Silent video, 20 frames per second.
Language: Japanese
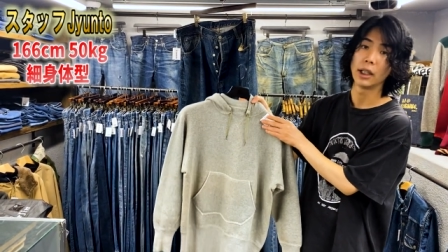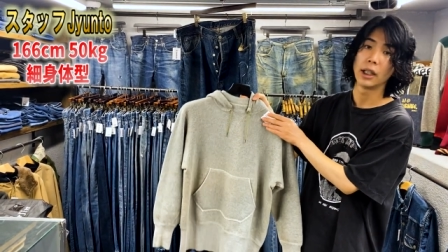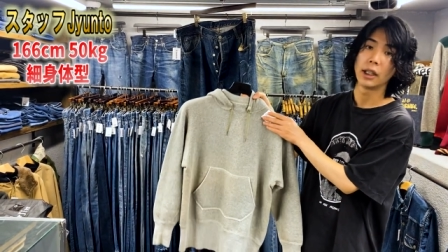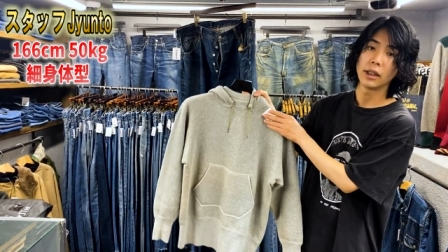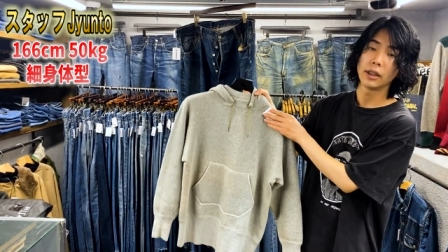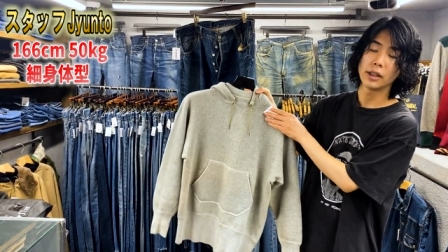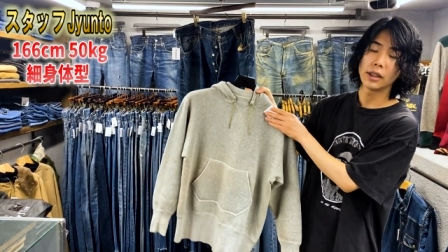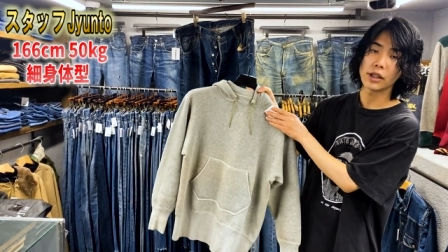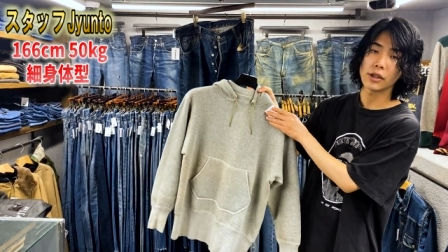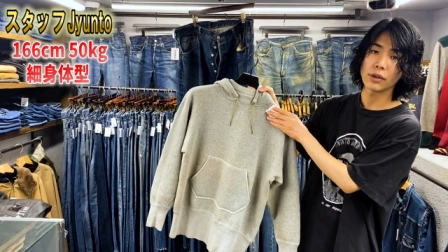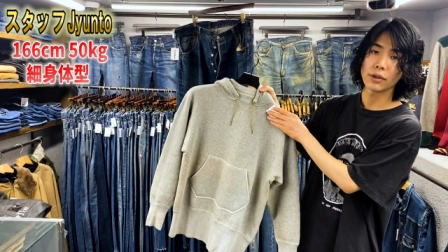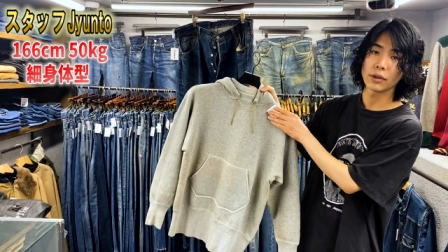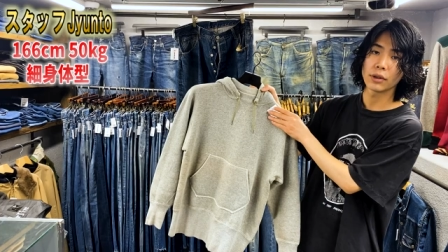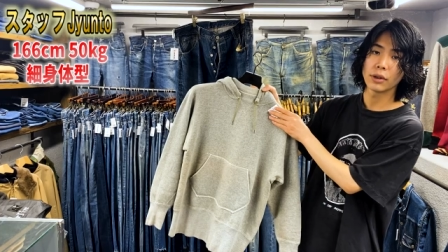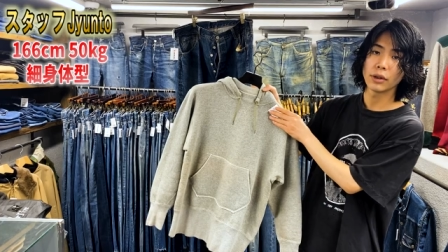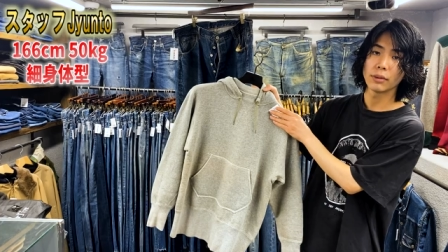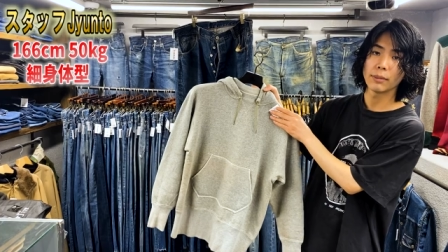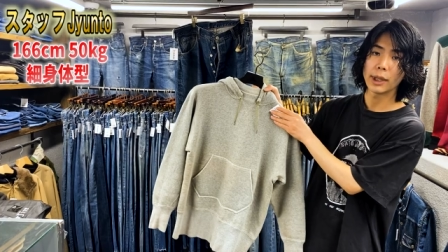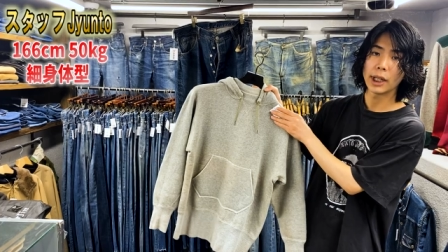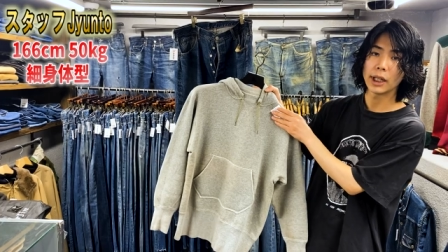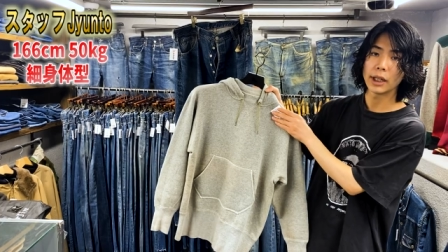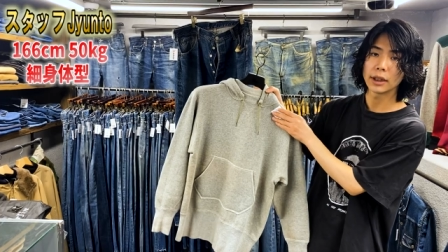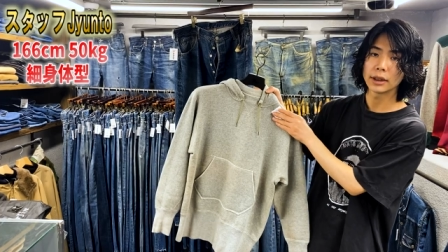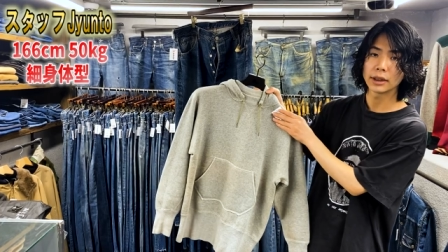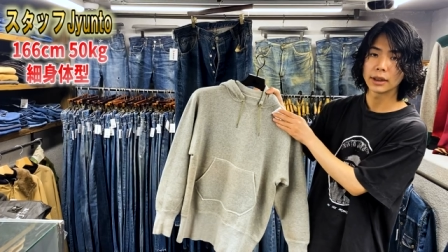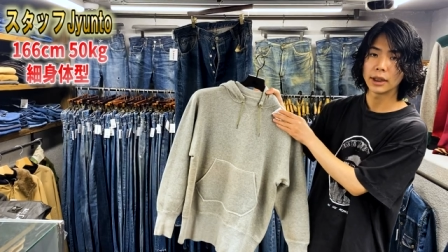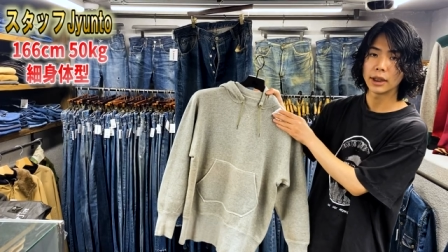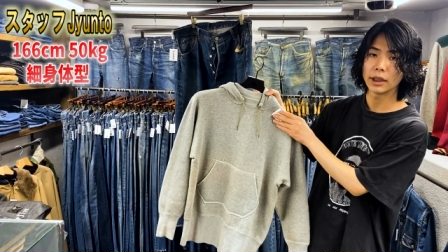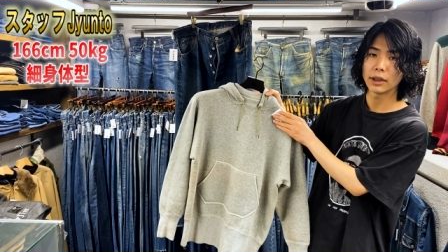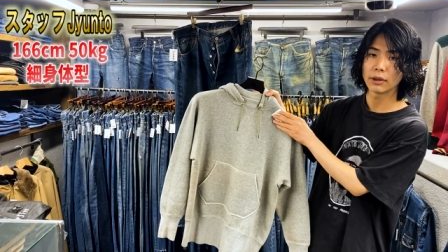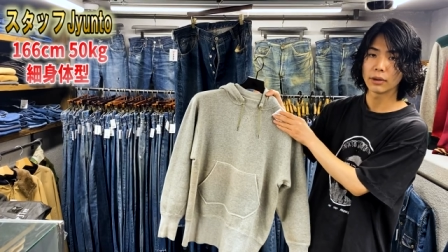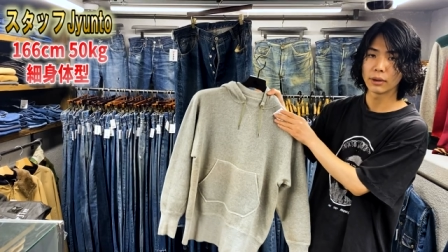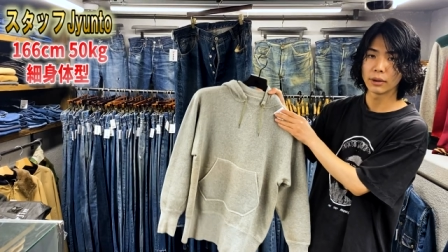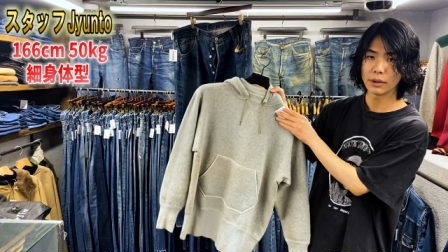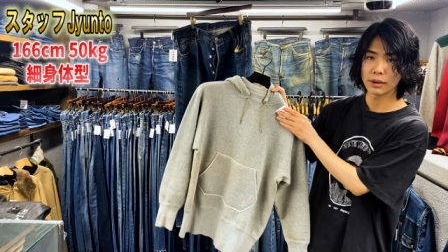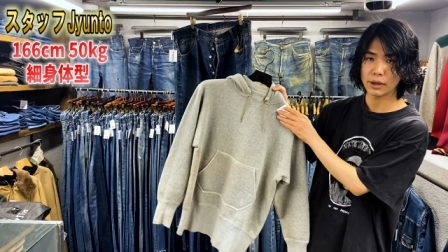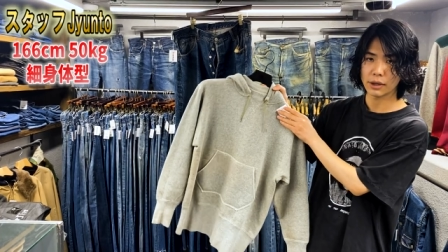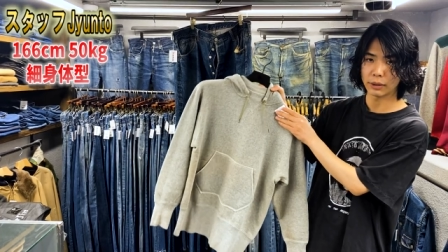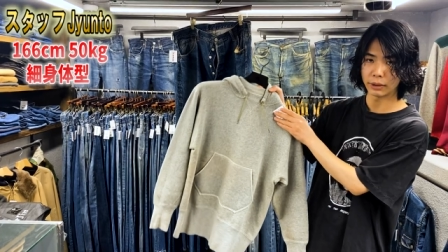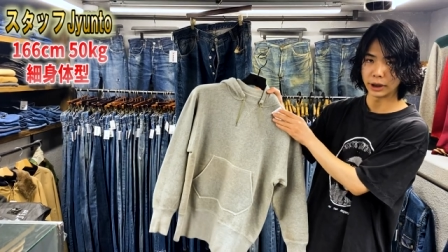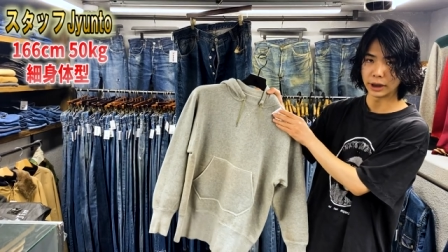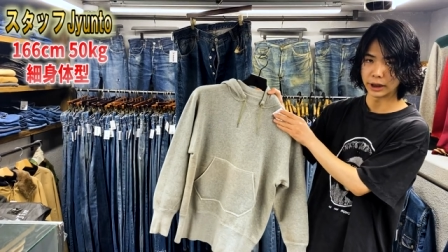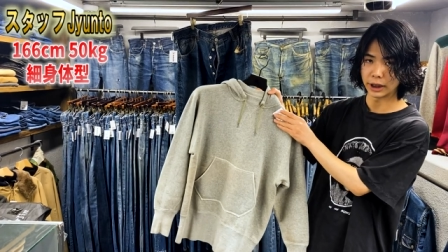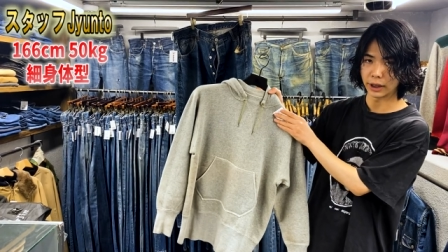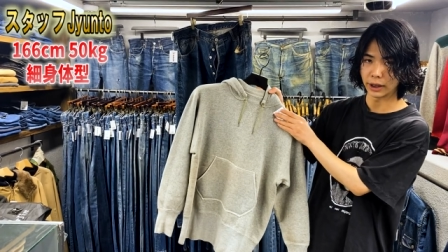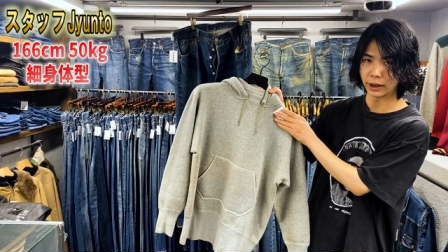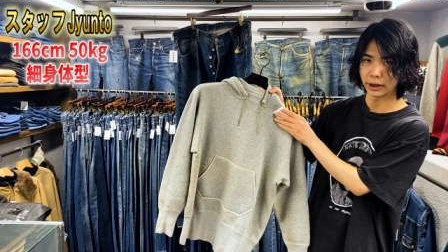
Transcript: にじゅうきゅうまんはっせんえんと消費税で